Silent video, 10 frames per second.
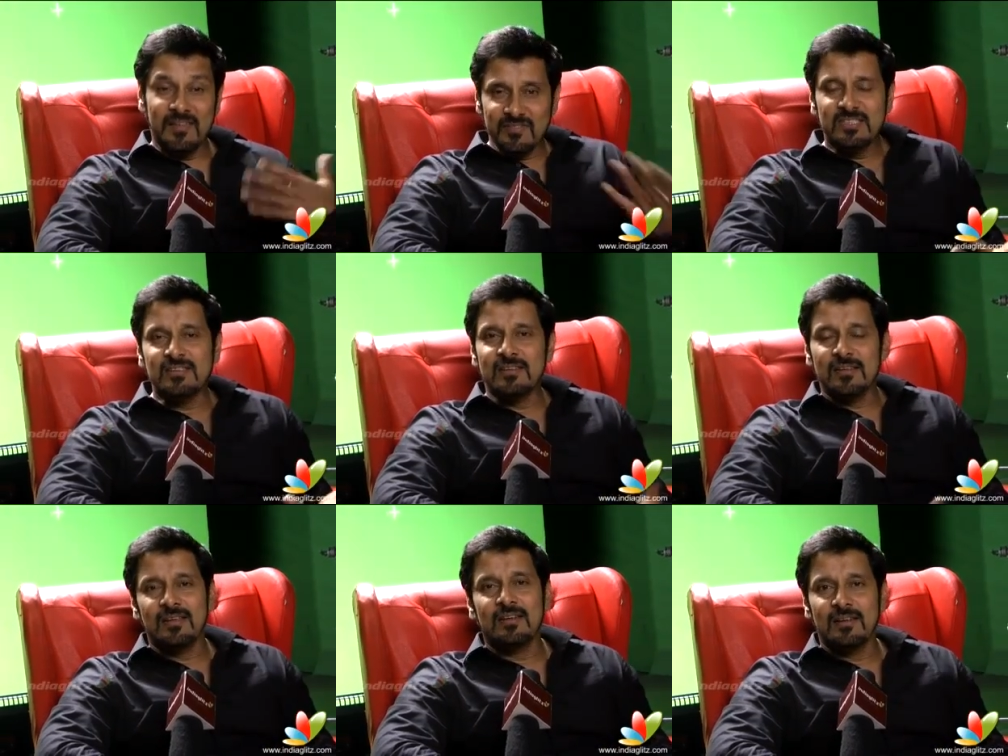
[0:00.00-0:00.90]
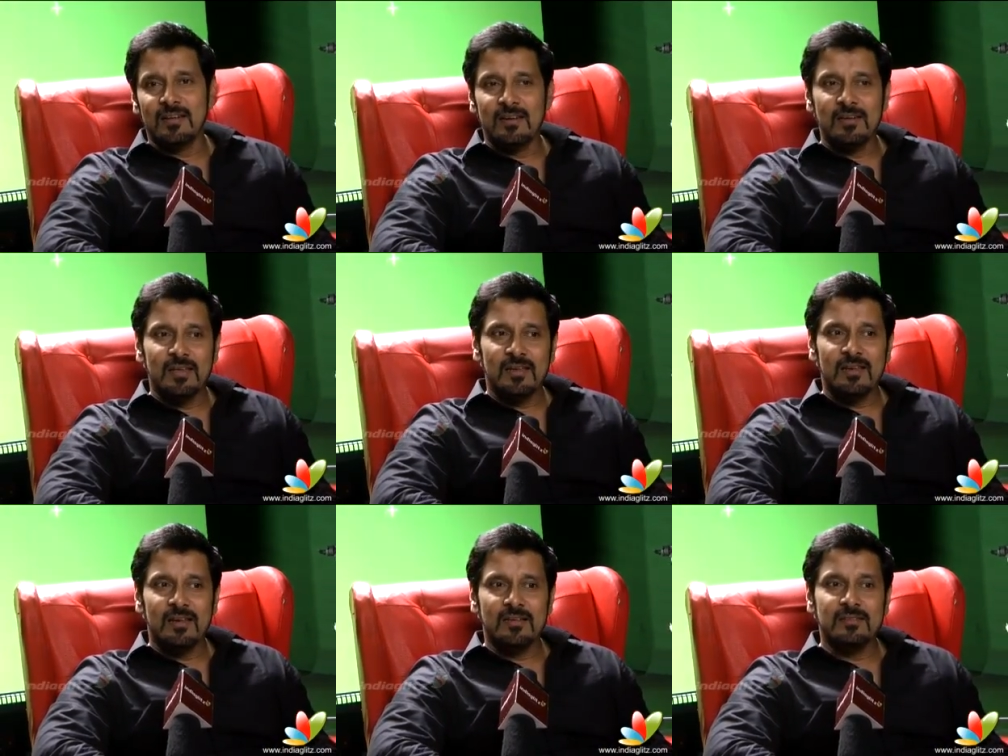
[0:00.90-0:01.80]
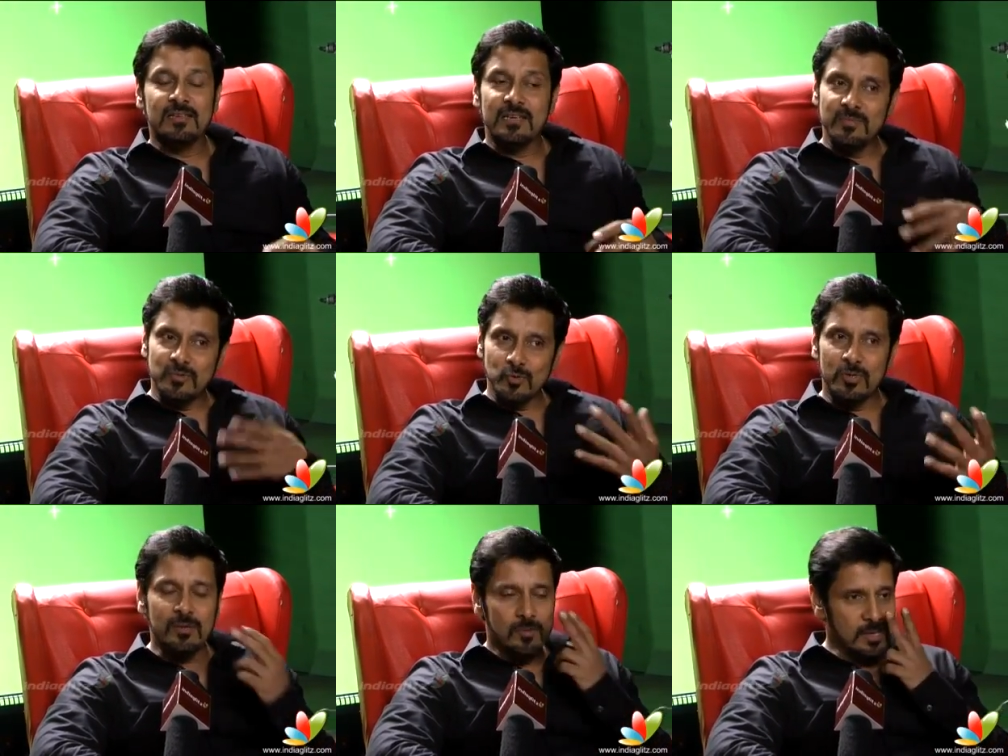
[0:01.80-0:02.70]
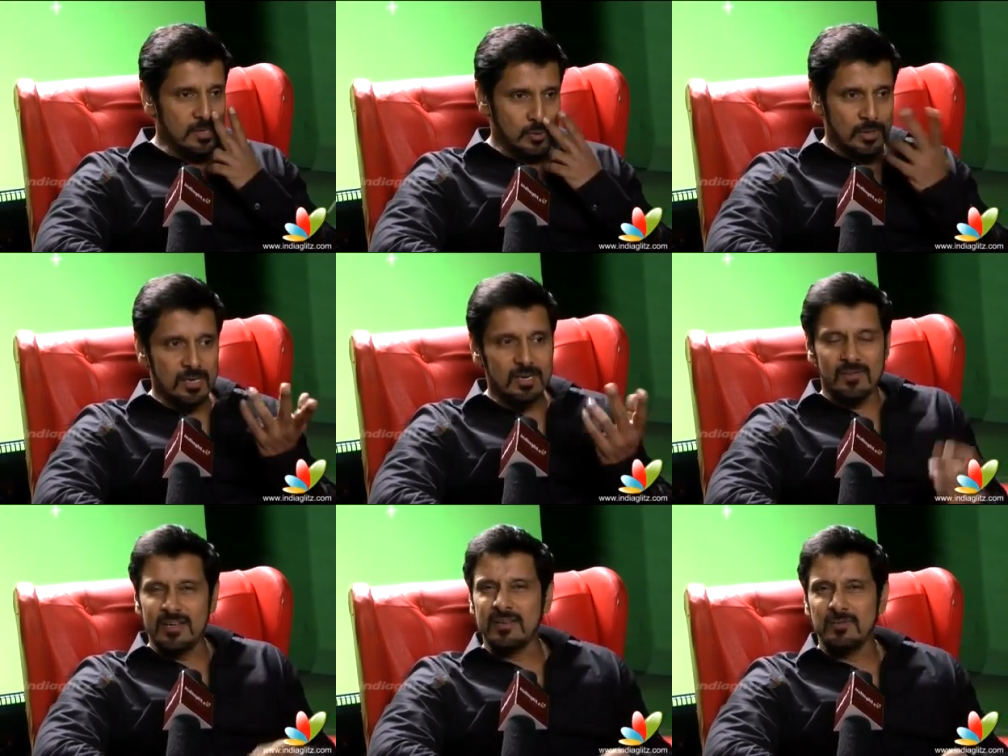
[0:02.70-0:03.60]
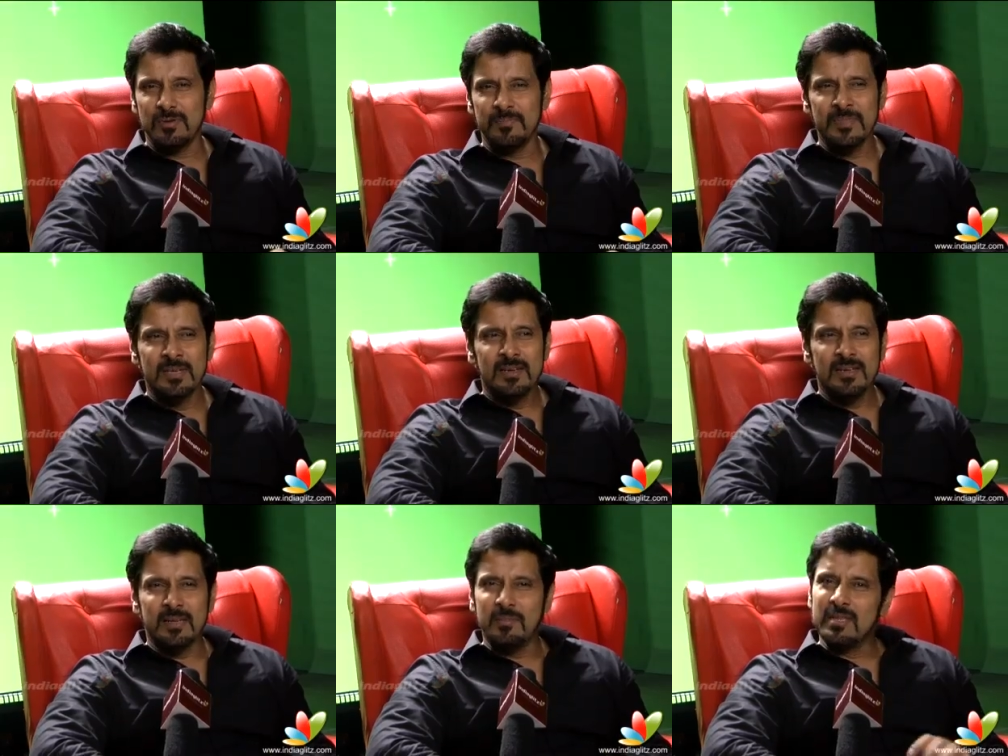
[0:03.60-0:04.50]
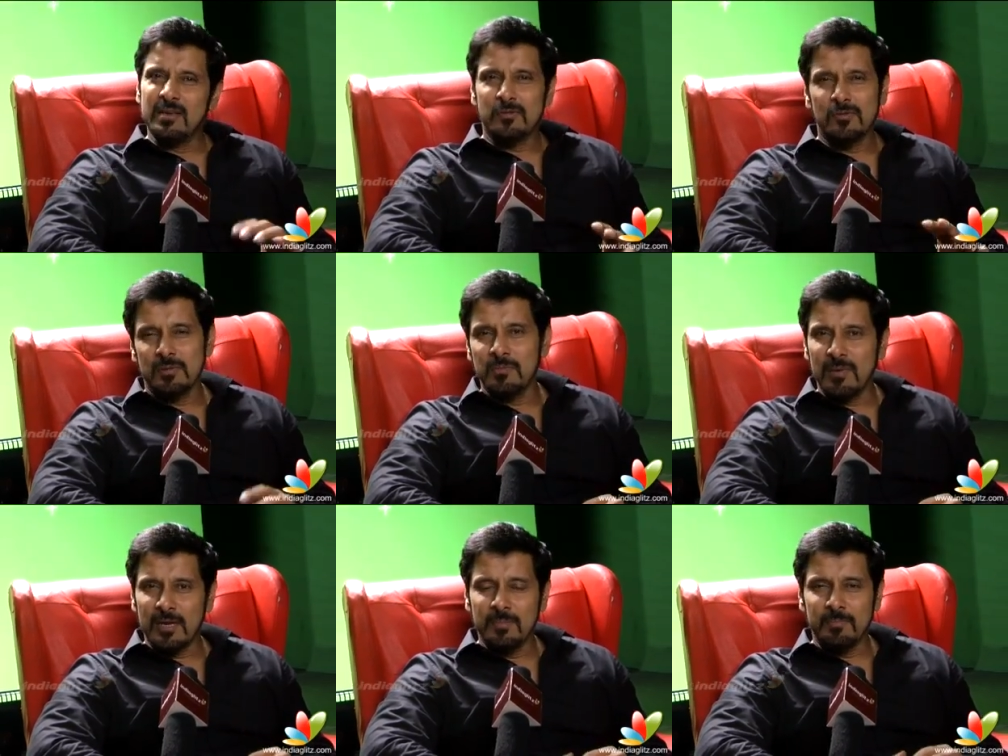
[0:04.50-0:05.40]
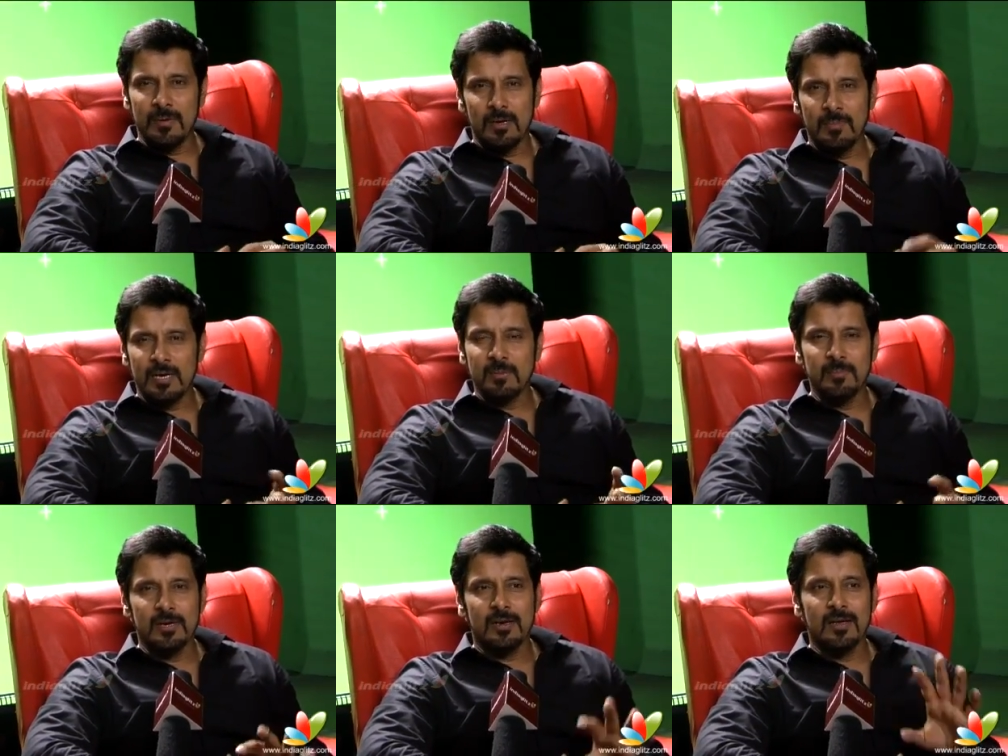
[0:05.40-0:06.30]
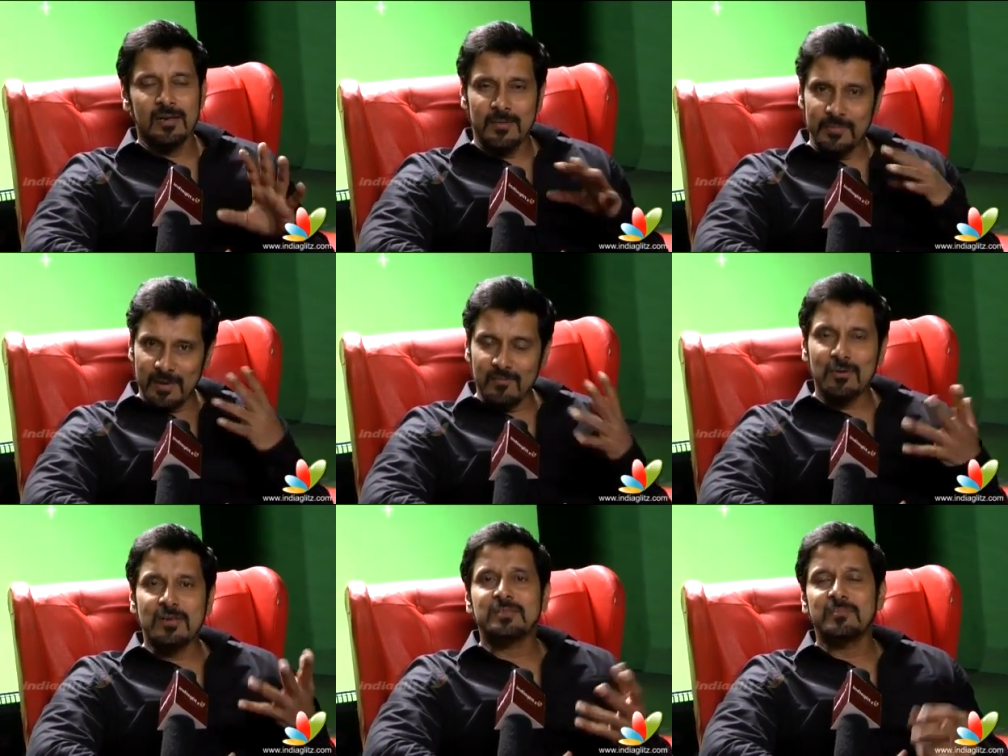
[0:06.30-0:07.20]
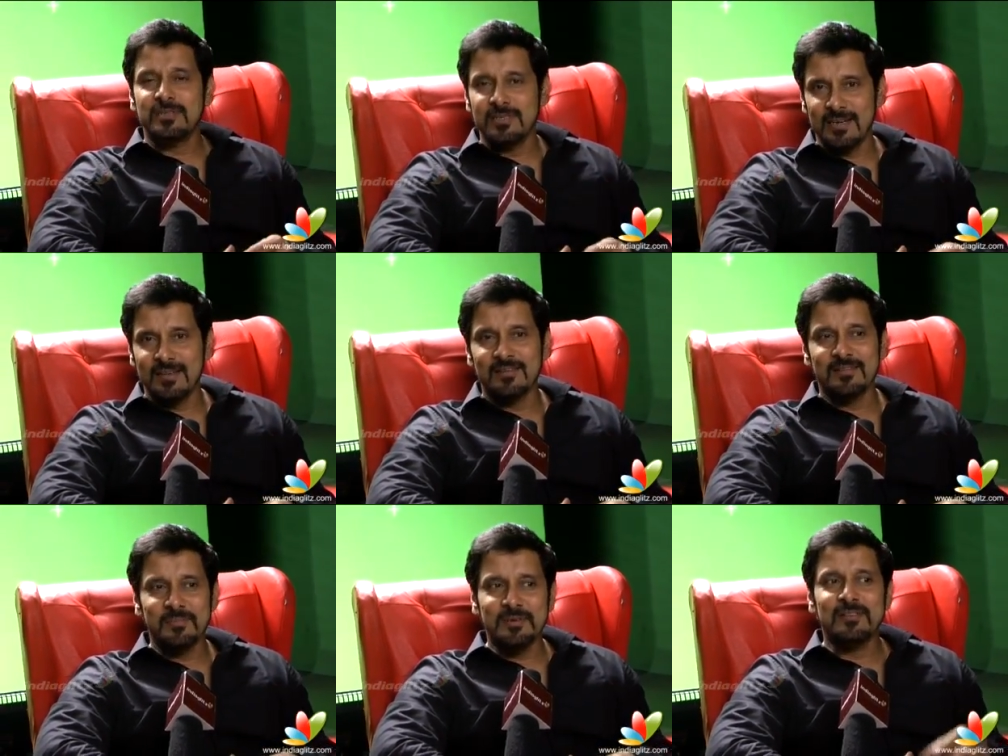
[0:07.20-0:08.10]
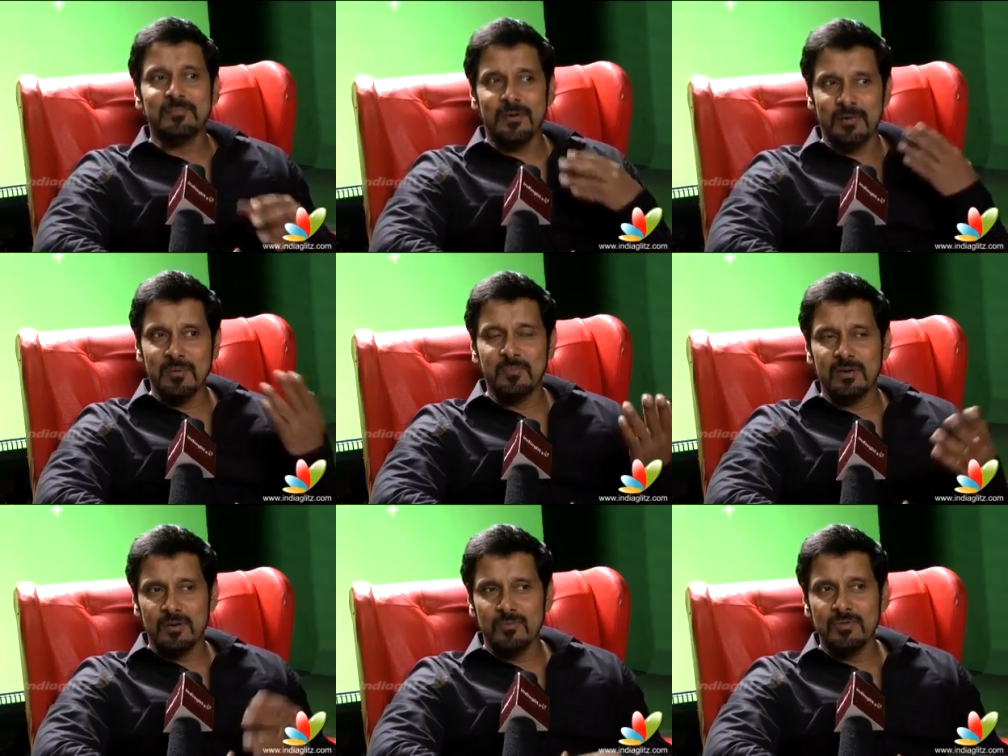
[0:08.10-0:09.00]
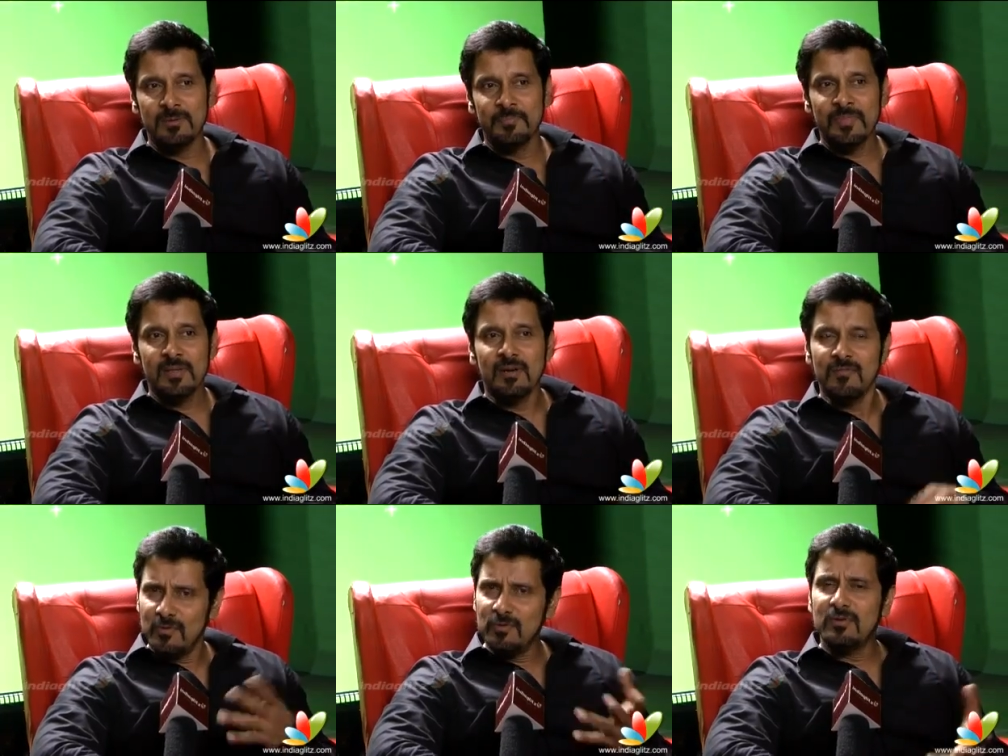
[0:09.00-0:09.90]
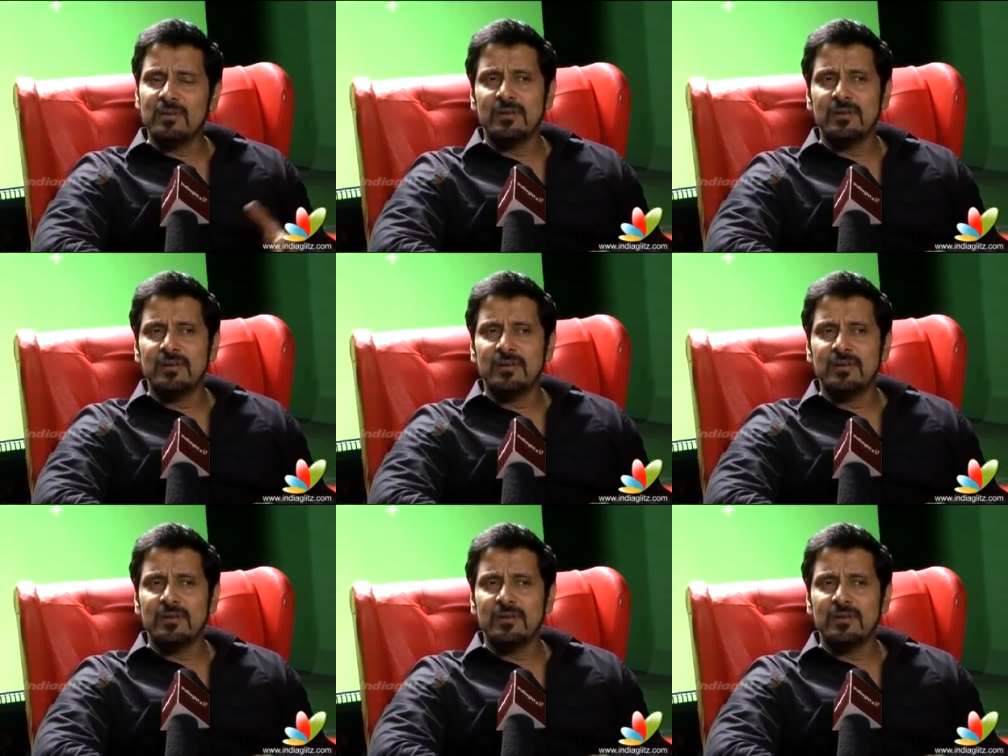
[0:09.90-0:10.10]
தவிச்சிருக்கேன் நிறையா நாளில் ஏன்னா என்னால் சில டைம் ஷூட்டிங் கூட நான் சொல்லியிருக்கேன் வேண்டாம் ஒரு இன்றைக்கி மத்தியானத்தோடு நம்ம பிளாக் பேக்கப் பண்ணிக்கலாம் ஏன்னா அவ்வளோ கஷ்டமாக இருந்துச்சு நடிக்கிறது பட் அது படமாக பார்க்குற போது அவ்வளோ